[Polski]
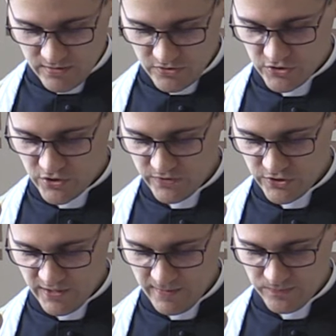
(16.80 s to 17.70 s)

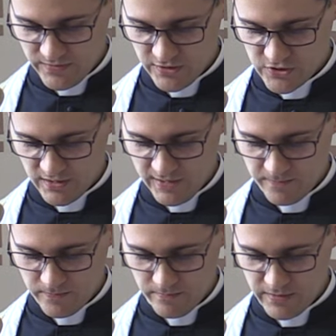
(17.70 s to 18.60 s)
Rzeczywiście, jeżeli
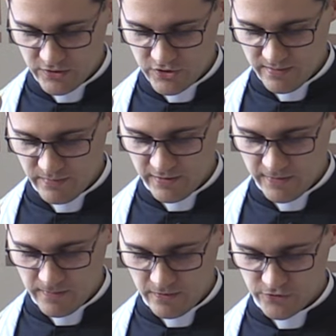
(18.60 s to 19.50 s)

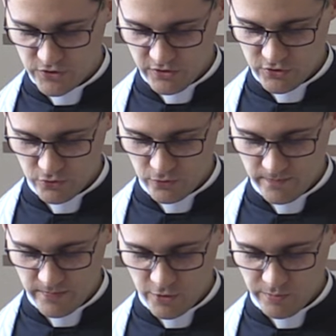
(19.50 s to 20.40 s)
będziemy w życiu
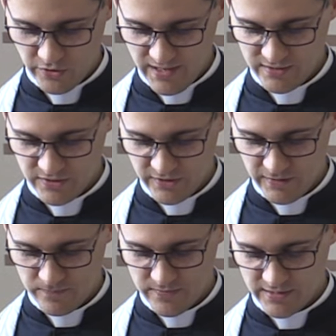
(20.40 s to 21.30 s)
obojętni
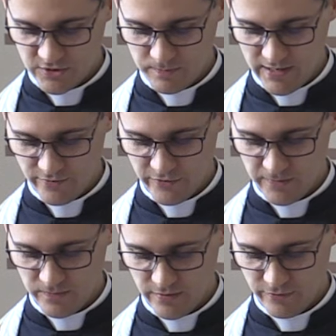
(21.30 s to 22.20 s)
na
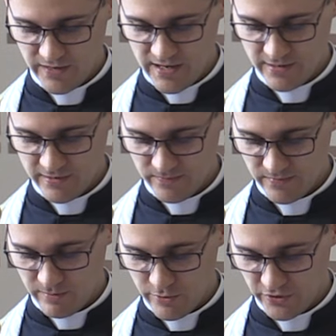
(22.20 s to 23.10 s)
sprawy wiary
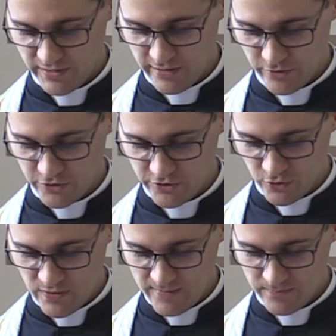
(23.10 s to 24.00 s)
i bronienia
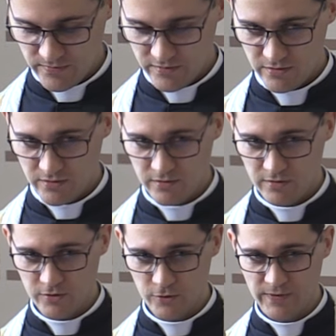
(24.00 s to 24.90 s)
Kościoła,
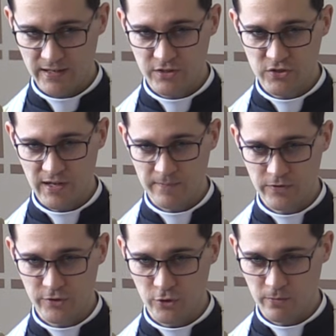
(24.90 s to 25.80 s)
to faktycznie
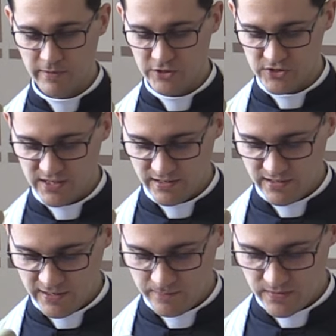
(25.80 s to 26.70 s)
to
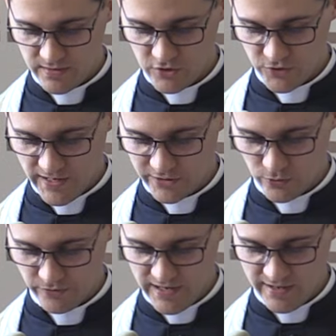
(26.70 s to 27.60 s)
bezcenne
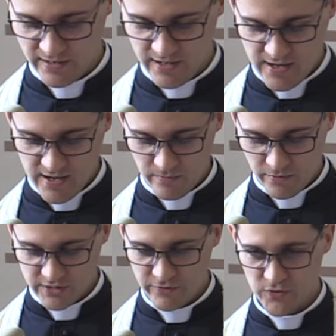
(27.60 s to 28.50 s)
światło wiary
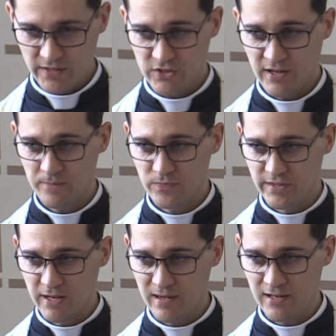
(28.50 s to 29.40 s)
może w świecie
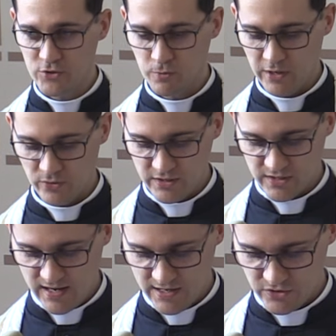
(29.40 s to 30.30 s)
niemal zupełnie
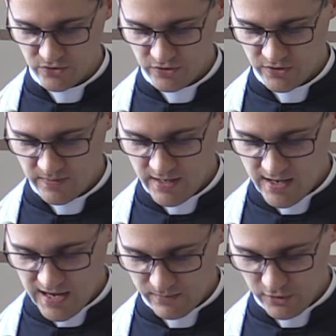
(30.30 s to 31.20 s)
zagasnąć,
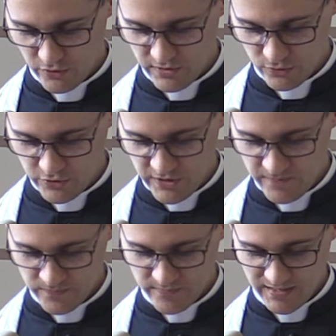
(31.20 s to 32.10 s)
a miliony
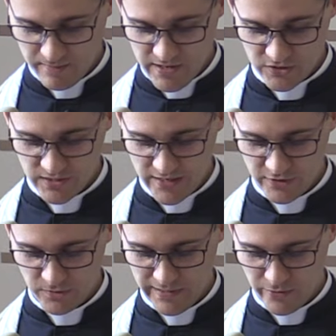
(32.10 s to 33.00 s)
ludzi nie będzie
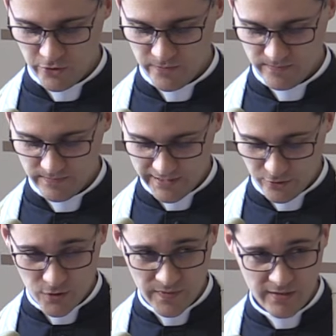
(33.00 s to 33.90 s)
nawet miało
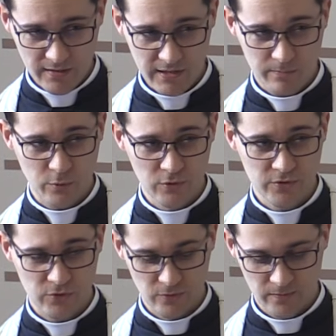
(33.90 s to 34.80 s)
jakiegokolwiek
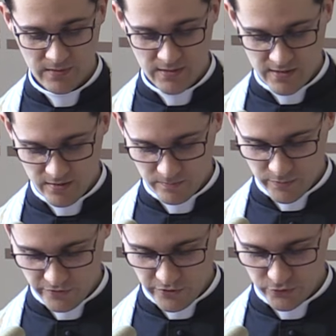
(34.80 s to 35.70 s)
impulsu,
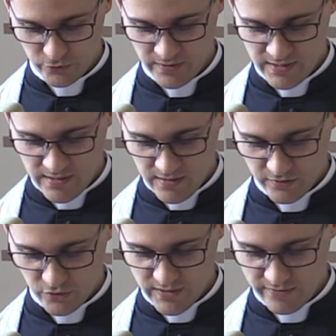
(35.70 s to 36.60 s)
powodu
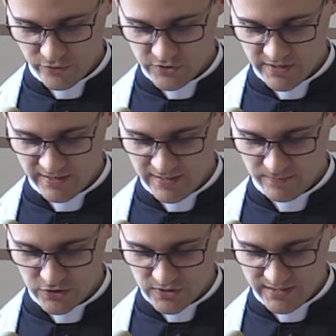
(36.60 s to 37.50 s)
do nawrócenia.
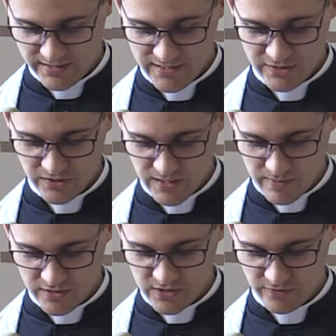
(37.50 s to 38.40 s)
Jeżeli nikt nie
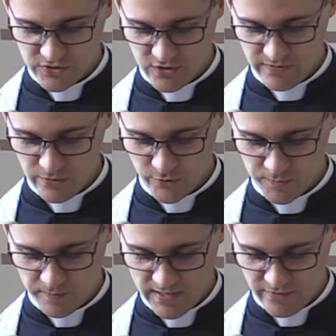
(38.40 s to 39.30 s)
będzie wzywał do
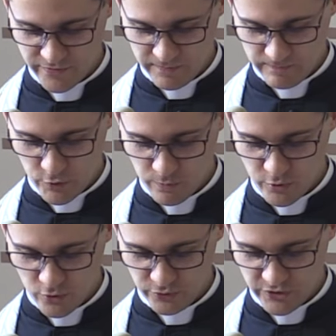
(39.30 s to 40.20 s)
poprawy, do
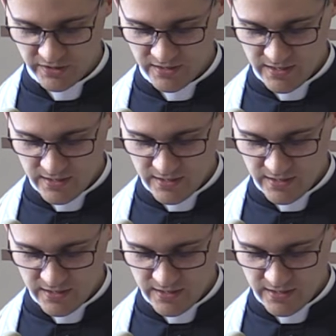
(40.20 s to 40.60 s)
pokuty,